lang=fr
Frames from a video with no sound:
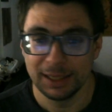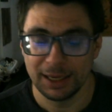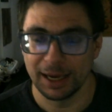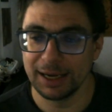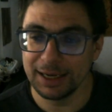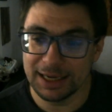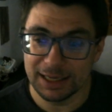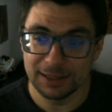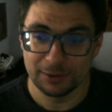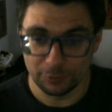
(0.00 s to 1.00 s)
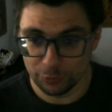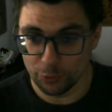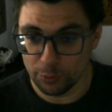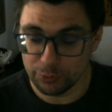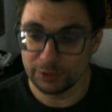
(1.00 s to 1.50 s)
réglez vos
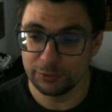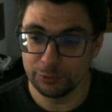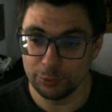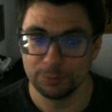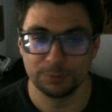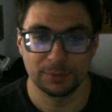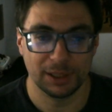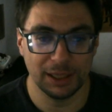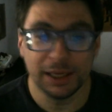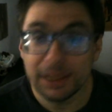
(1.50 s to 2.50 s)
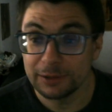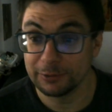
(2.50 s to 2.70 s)
points de vue et